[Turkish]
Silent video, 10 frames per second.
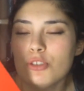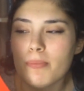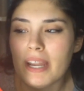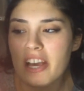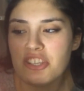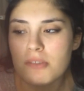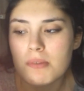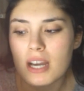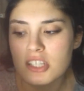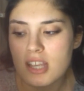Bunu ben
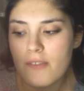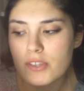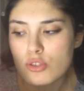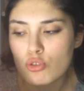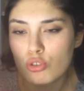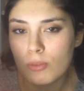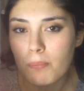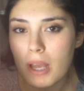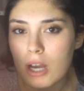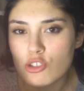açtım birkaç sayfasını
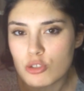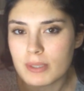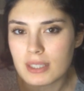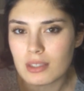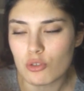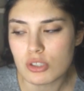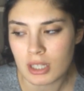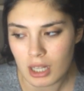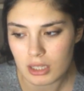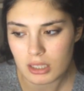okudum. Baya hoşuma gitti. O
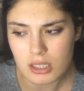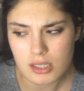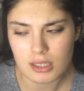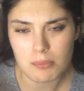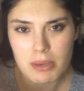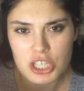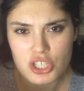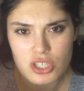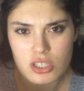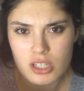yüzden aldı. Sanırım
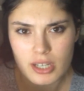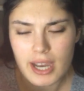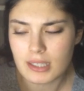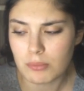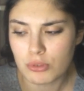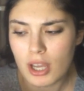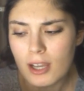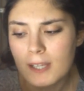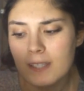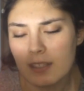5 liraydı bu
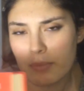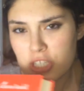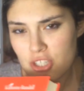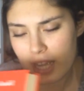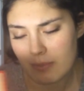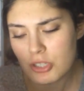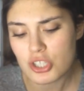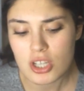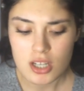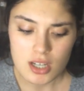da. 5
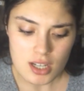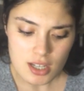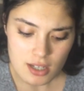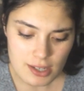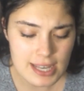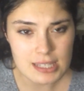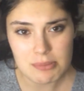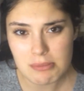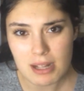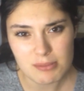liraymış.
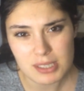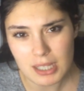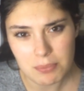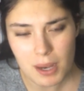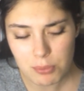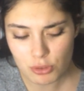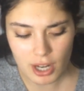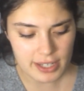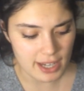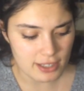Neyse bizim aldığımız kitaplar
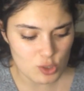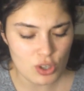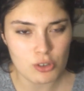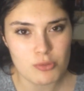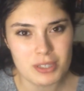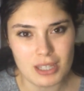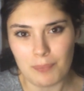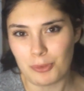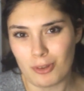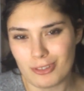bunlar yani. Şu an önüm
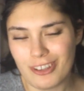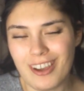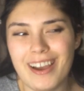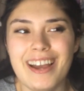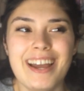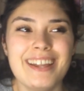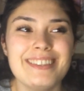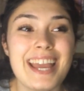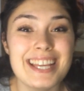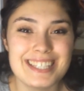kitapta oldu.
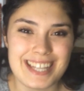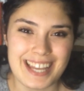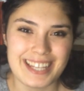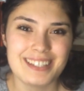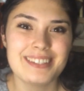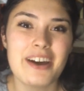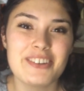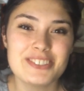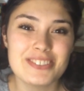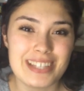Neyse
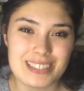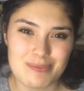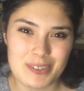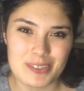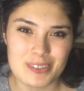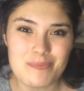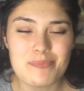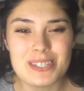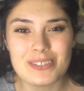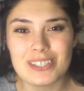daha fazla
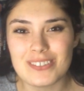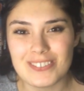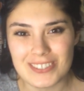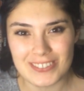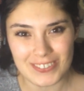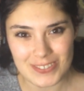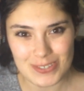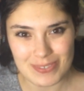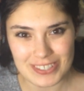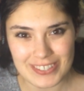uzatmıyorum. Bir sonraki videoda
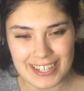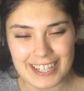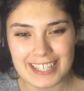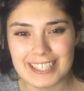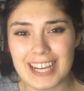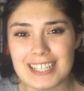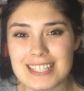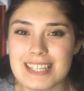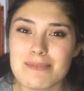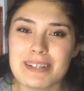görüşmek üzere.
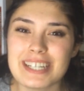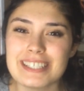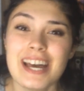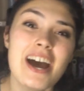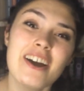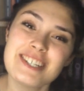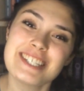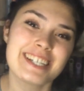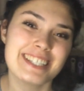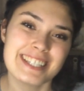Kendinize iyi bakın.
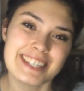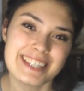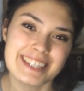Hoşçakalın.